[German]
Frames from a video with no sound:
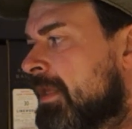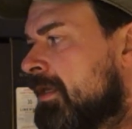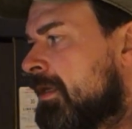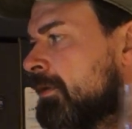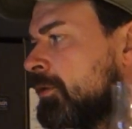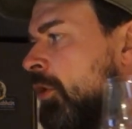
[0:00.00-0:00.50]

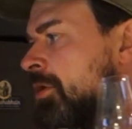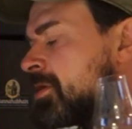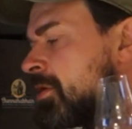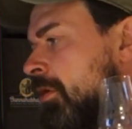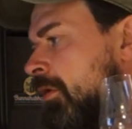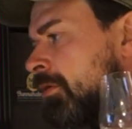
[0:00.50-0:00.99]
Hier ein
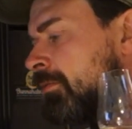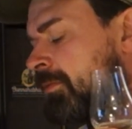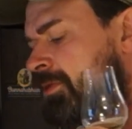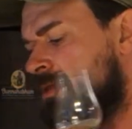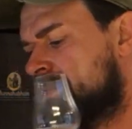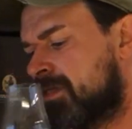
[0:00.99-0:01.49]
Holzkorken.
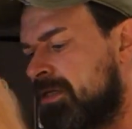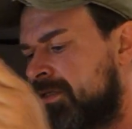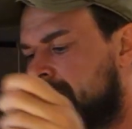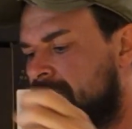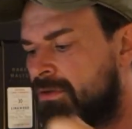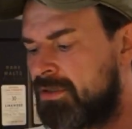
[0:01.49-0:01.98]
Ist das ein
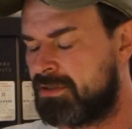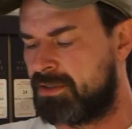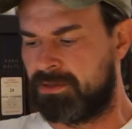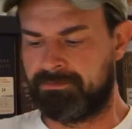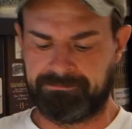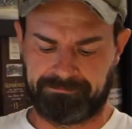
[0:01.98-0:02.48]
echter Korken? Ne.